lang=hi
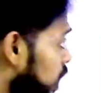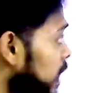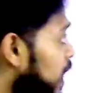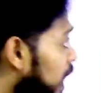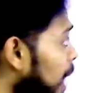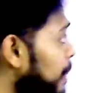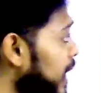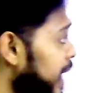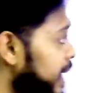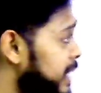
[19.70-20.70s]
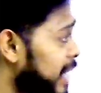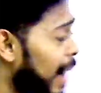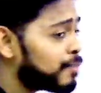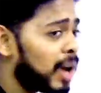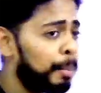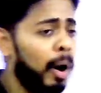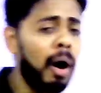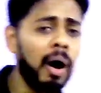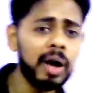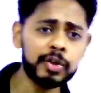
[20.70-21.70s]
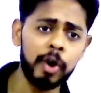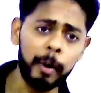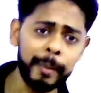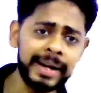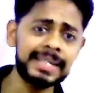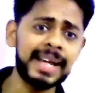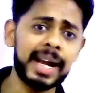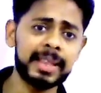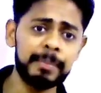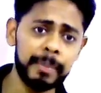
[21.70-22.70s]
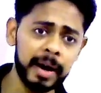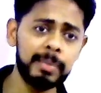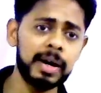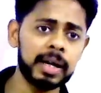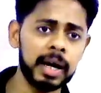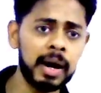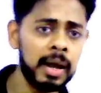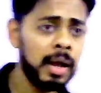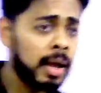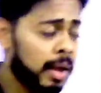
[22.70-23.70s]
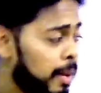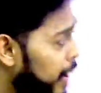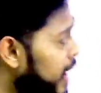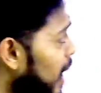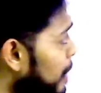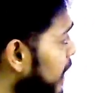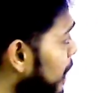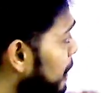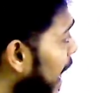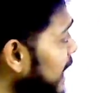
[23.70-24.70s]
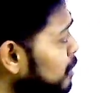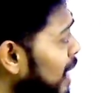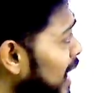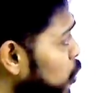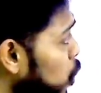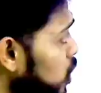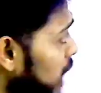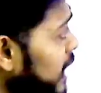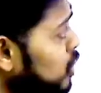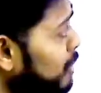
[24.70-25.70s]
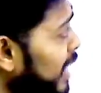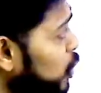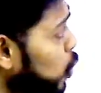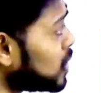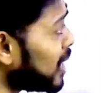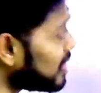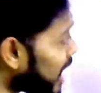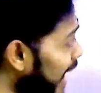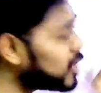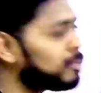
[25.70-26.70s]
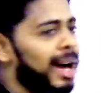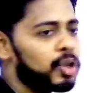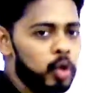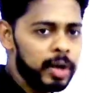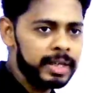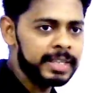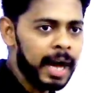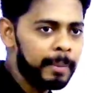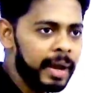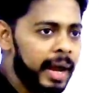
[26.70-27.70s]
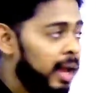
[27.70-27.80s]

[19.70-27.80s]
जिनका भी एग्जाम था बहुत कमेंट्स आ रहा था भर भर कर कि भैया मेरा 22 मार्च को 23 मार्च को 27 मार्च को एग्जाम है